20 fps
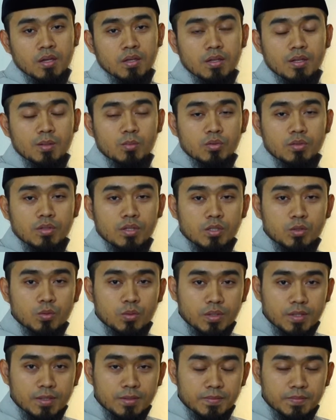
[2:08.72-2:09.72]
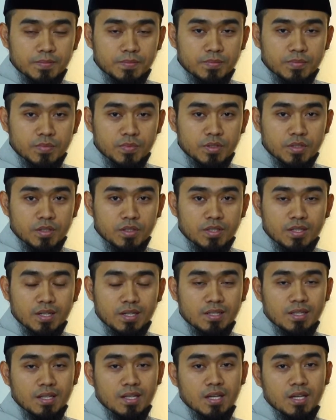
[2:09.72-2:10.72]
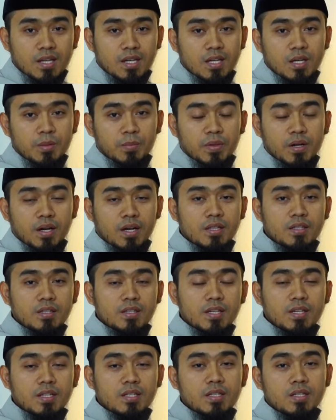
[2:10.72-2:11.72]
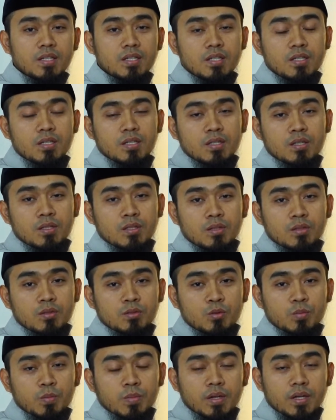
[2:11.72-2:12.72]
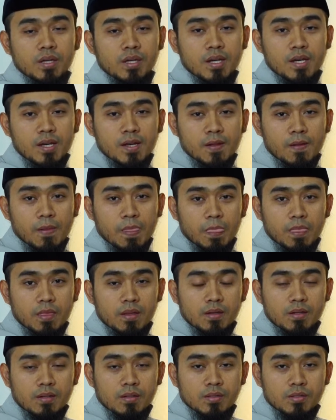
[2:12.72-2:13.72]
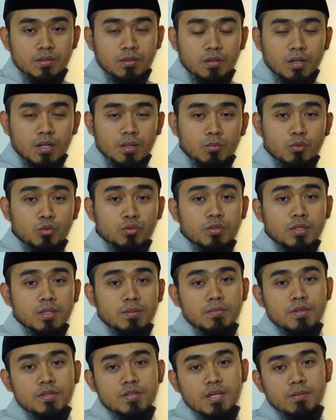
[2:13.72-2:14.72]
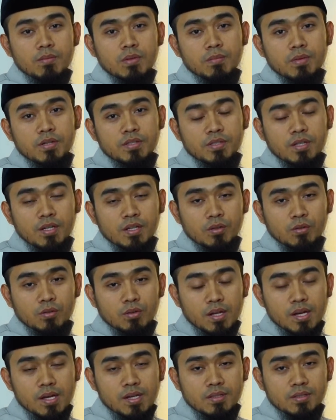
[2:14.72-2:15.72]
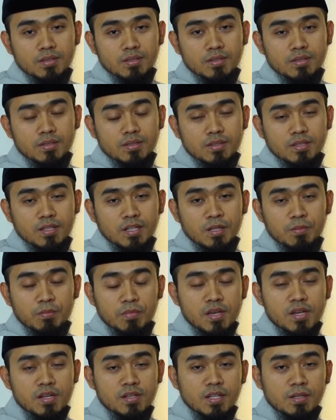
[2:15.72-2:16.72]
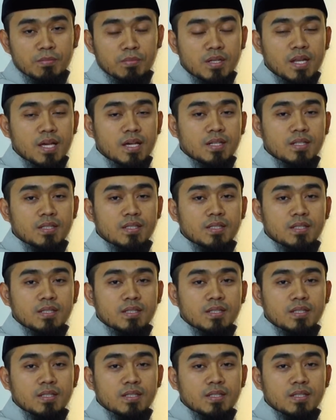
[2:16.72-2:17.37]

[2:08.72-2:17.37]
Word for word: Ilmu tajwid ini adalah pengantar supaya seorang muslim bisa membaca Al-Qur'an dengan baik dan benar.